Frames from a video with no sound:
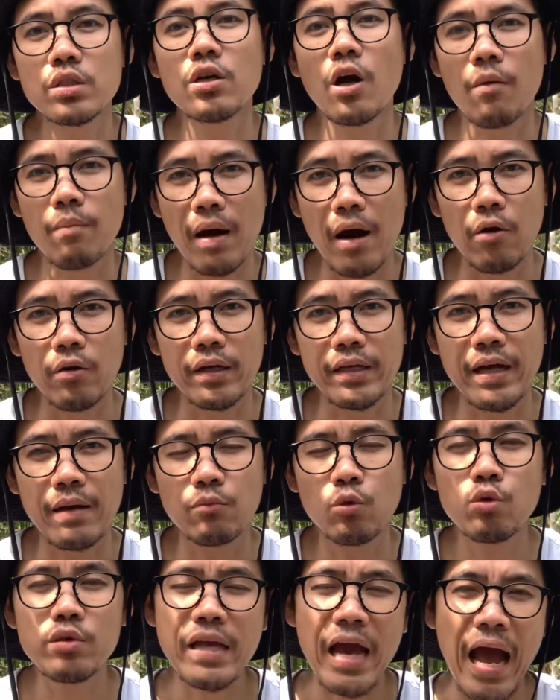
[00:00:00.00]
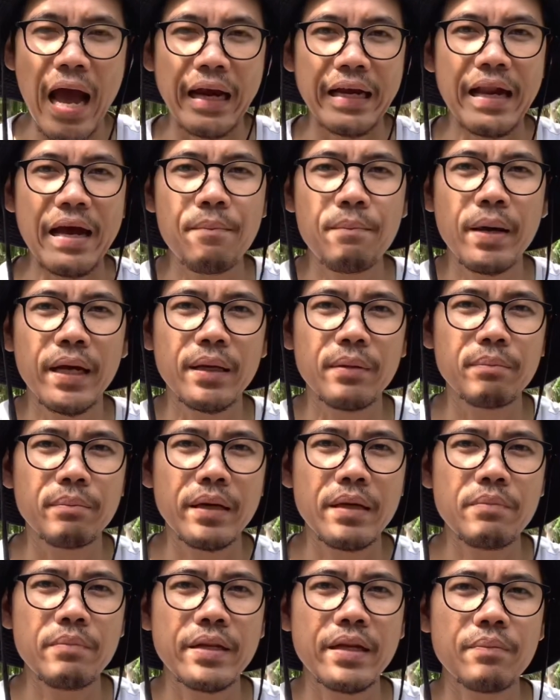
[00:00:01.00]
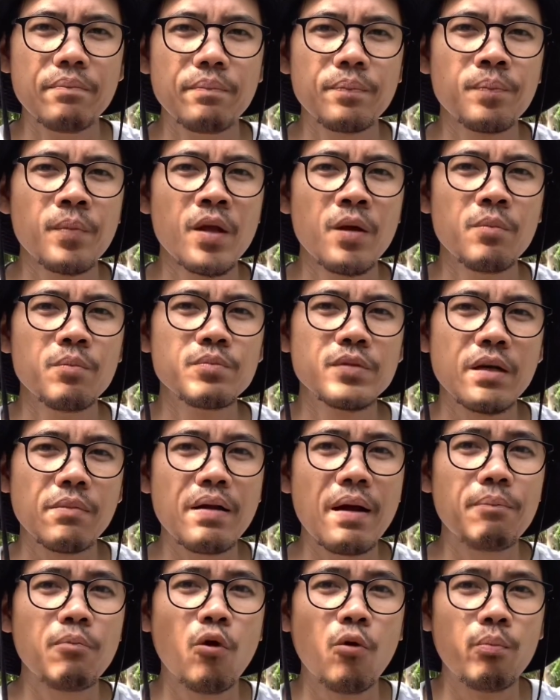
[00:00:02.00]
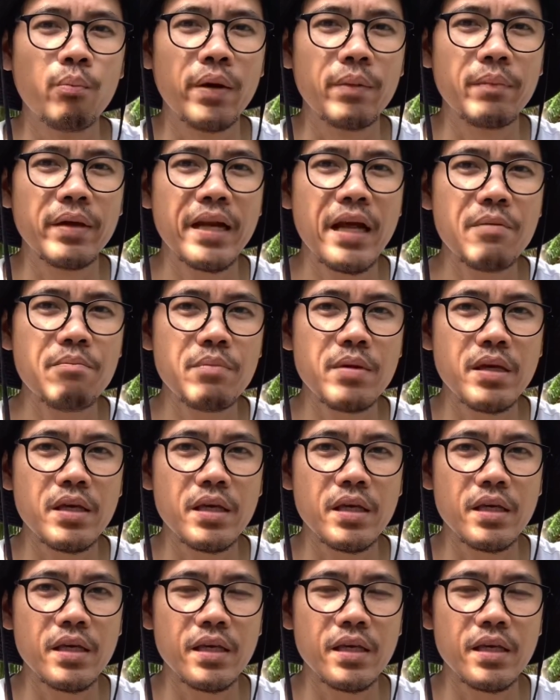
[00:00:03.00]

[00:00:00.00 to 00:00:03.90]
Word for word: สอบเอานะครับ ทุกอย่างนะ มันไม่สำหรับผมมันไม่ได้มี